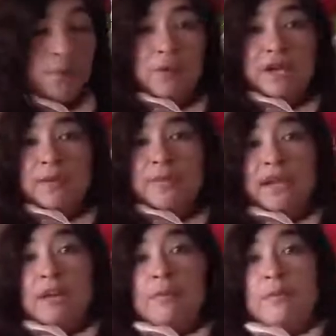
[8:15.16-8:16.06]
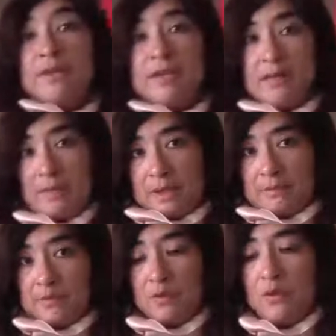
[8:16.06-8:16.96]
pueden emplear el papel crepé.
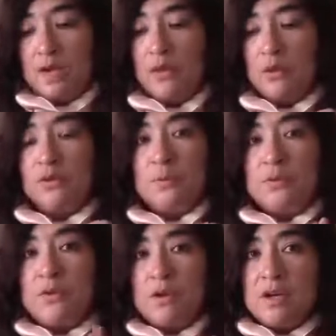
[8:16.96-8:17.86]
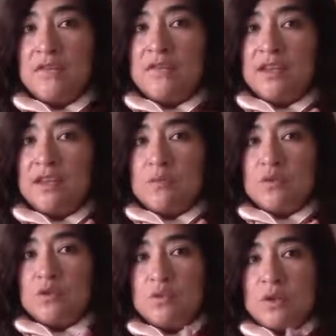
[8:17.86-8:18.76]
Son las dos opciones y queda
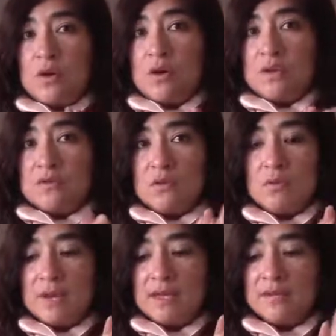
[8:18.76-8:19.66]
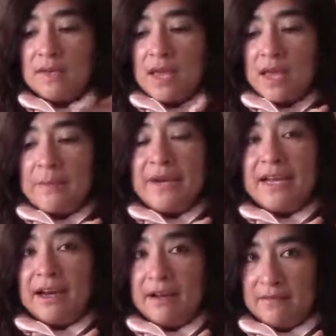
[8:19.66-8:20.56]
mucho mejor y son más
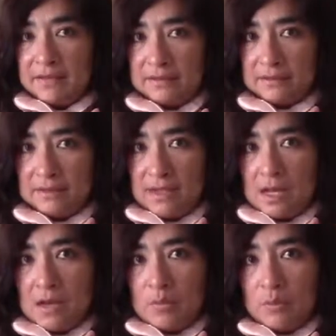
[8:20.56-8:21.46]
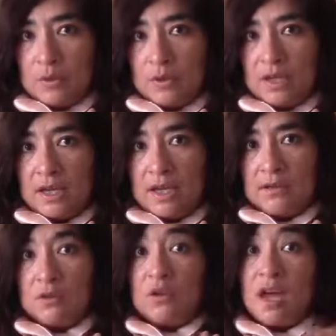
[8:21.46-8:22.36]
manejables.
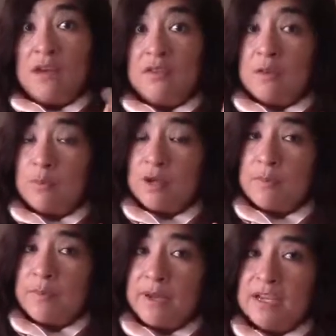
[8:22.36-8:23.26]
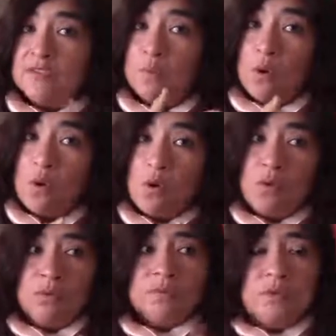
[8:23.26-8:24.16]
Porque hay tipos de papeles
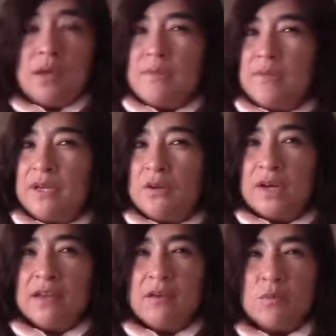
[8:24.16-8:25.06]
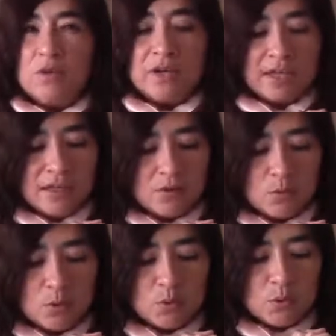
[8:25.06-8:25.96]
bon, pero queda muy rígido,
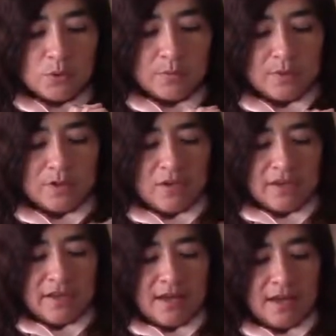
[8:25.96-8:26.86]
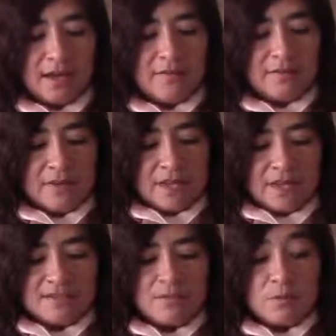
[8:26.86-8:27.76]
muy duro y no le da
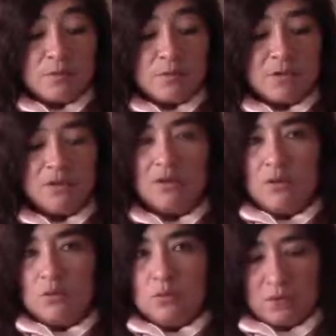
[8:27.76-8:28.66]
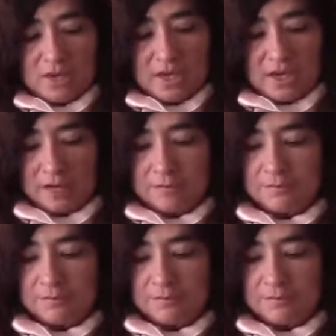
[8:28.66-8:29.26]
ese movimiento que uno quiere.